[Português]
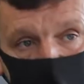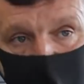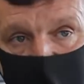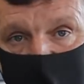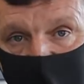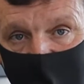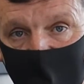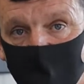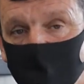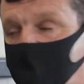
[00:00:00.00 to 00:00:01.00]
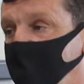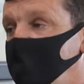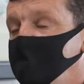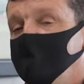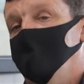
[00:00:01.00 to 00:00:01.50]
compartilhados, são
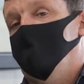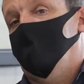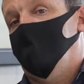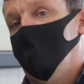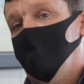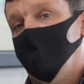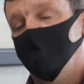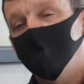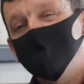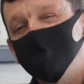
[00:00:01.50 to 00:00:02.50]
é,